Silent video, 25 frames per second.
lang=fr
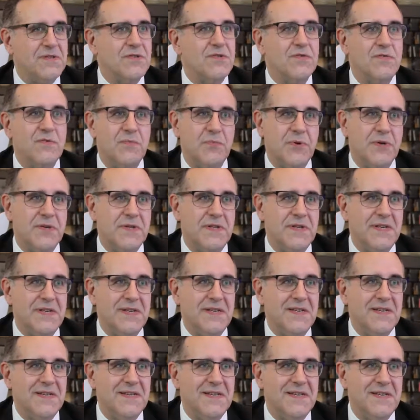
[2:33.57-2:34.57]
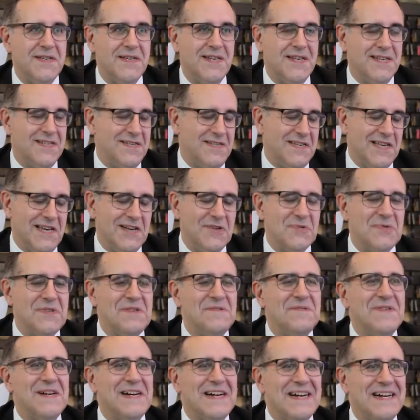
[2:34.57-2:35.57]
est-ce que vous prenez Il a dit, on
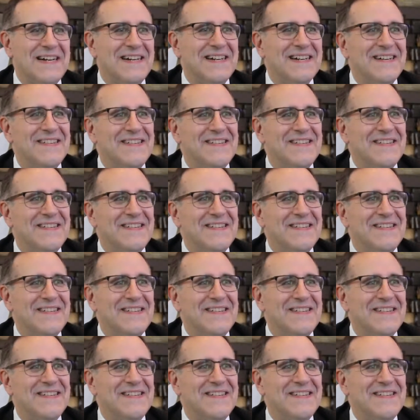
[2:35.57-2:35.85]
y va.